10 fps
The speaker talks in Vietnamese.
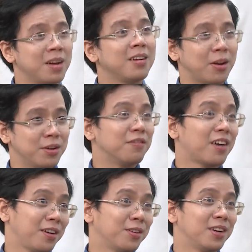mới hiểu được
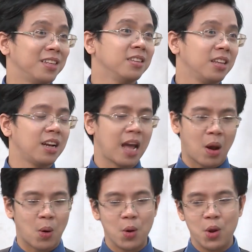viral là như thế nào
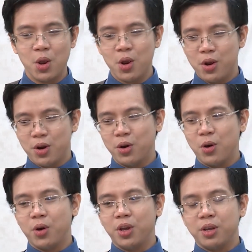
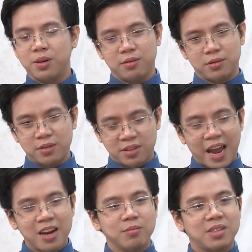rồi
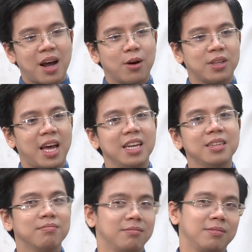sáng hôm sau thấy
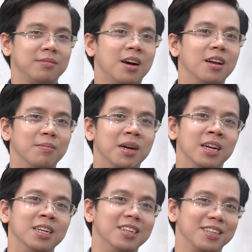hình mình
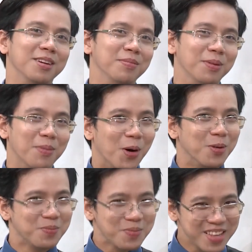ở trên kênh 14